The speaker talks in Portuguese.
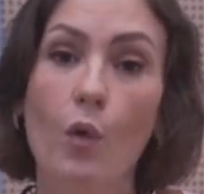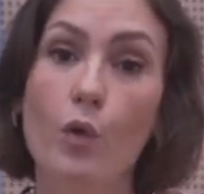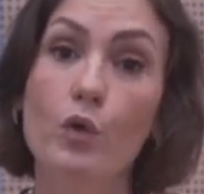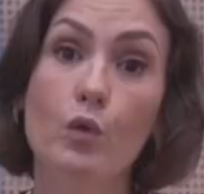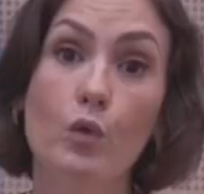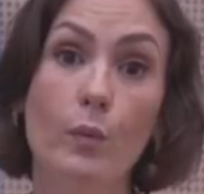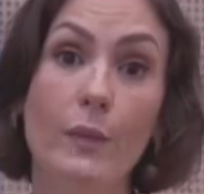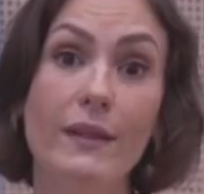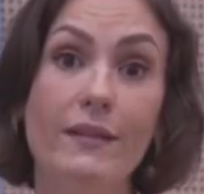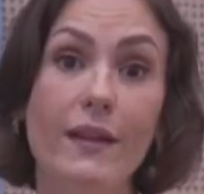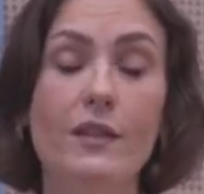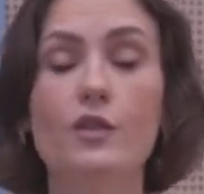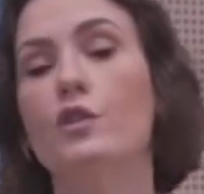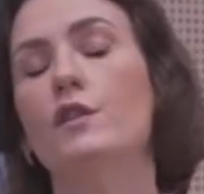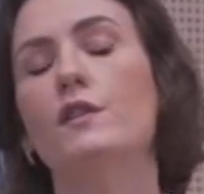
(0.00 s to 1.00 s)
o YouTube
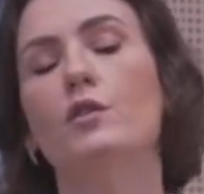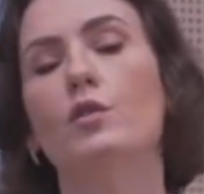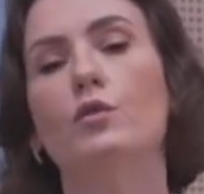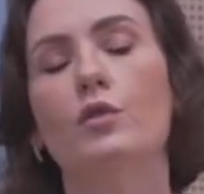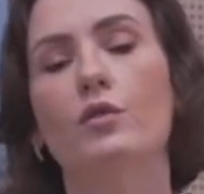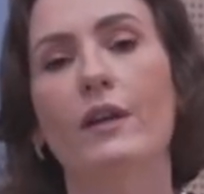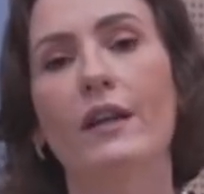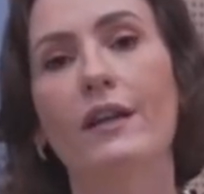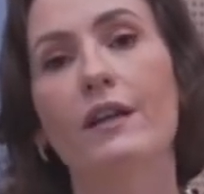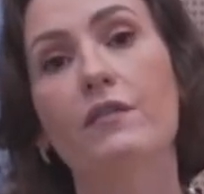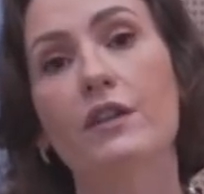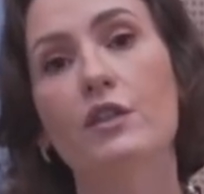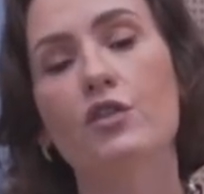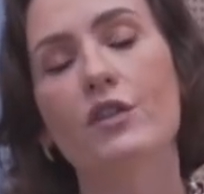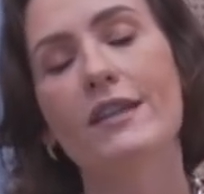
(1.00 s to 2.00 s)
entende que esse conteúdo é
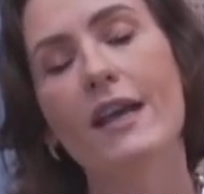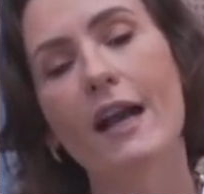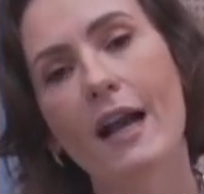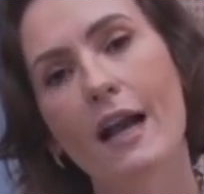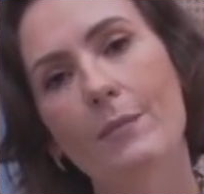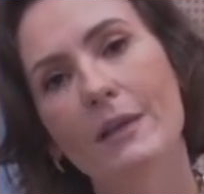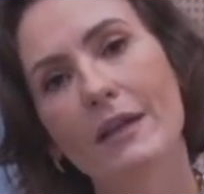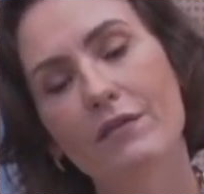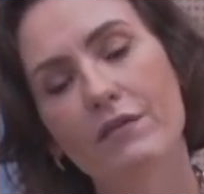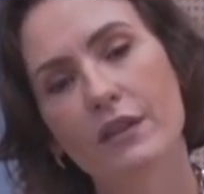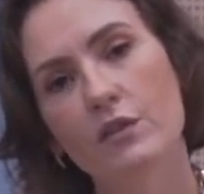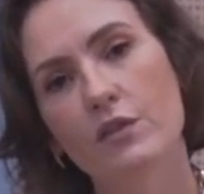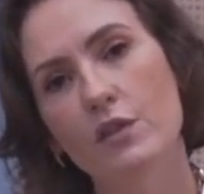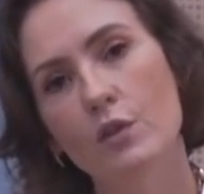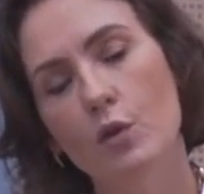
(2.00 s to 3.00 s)
relevante e acaba
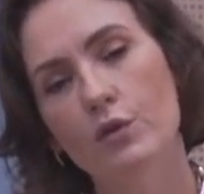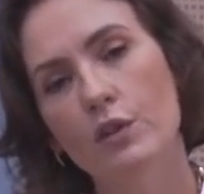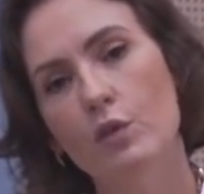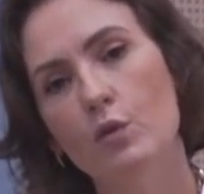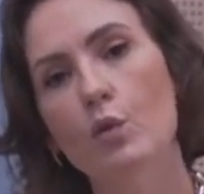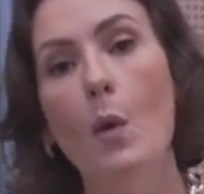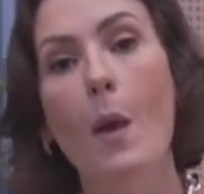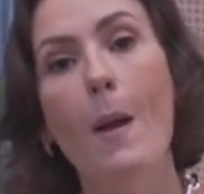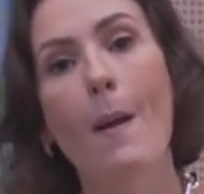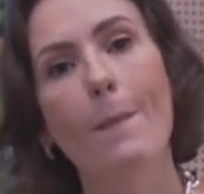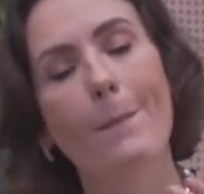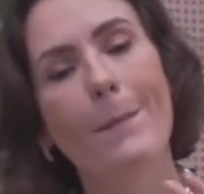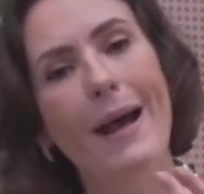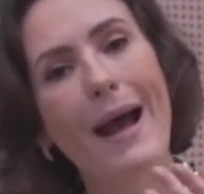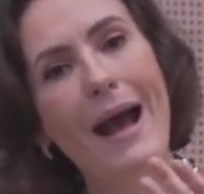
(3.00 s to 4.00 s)
levando esse conteúdo
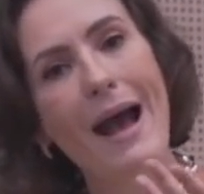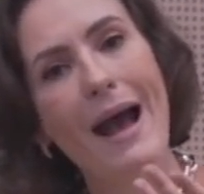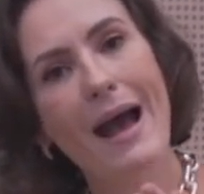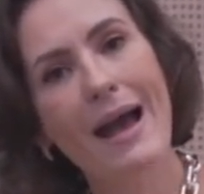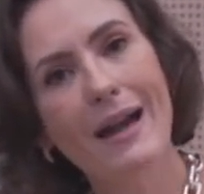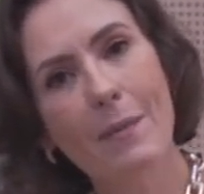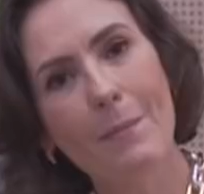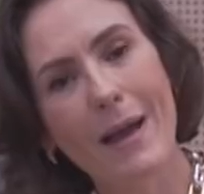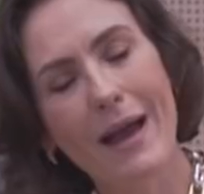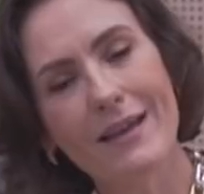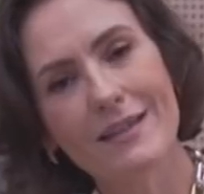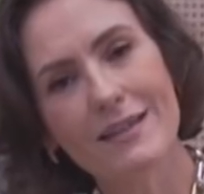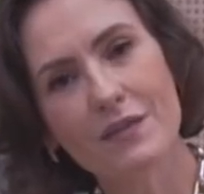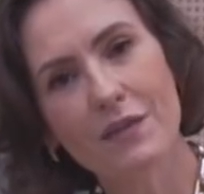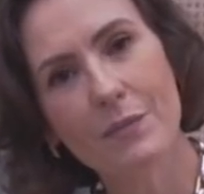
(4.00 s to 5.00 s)
para
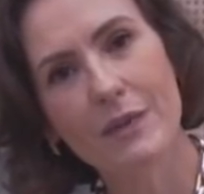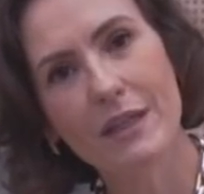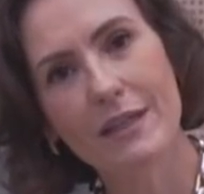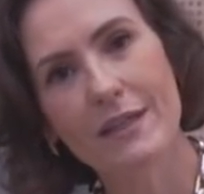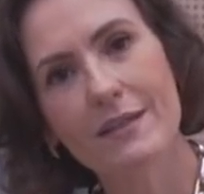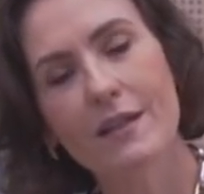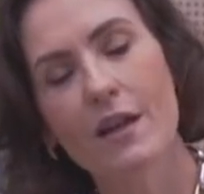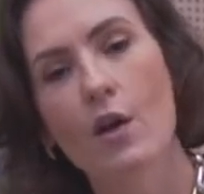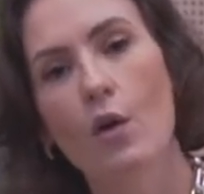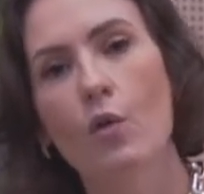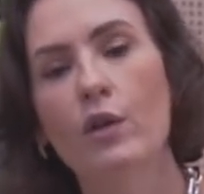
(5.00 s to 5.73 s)
mais famílias,